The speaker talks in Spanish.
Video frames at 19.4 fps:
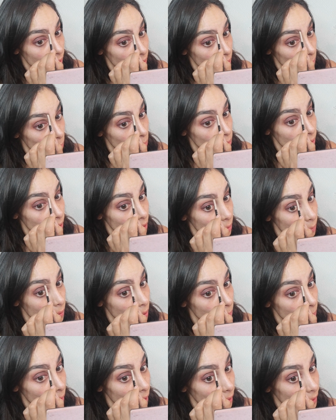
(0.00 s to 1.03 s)
tipos de
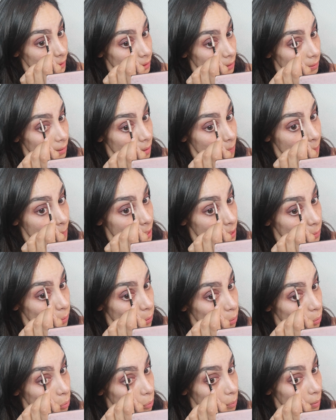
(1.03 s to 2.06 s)
rímel para que se vea más
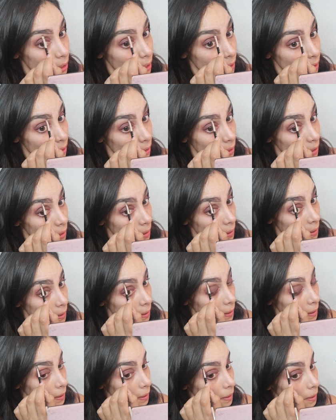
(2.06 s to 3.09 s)
volumen
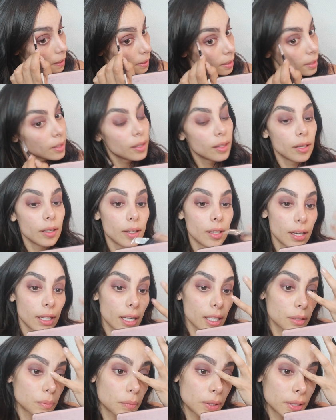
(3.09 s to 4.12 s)
en
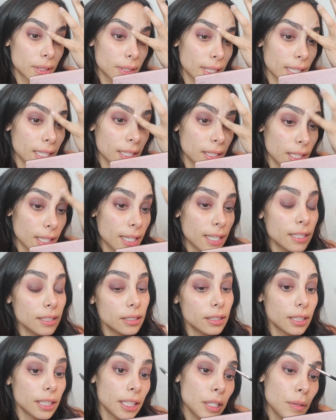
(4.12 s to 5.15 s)
las pestañas
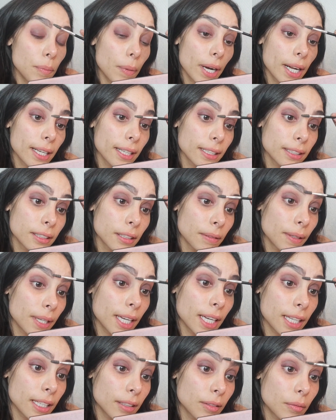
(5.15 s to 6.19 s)
y para que se
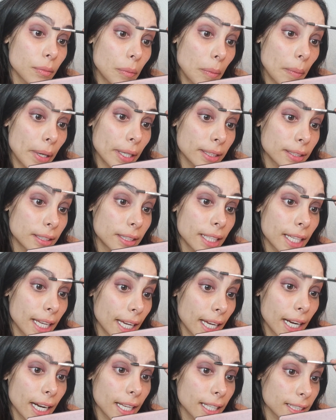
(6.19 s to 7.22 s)
vean más
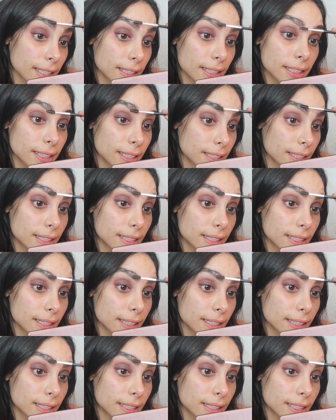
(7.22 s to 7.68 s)
negras.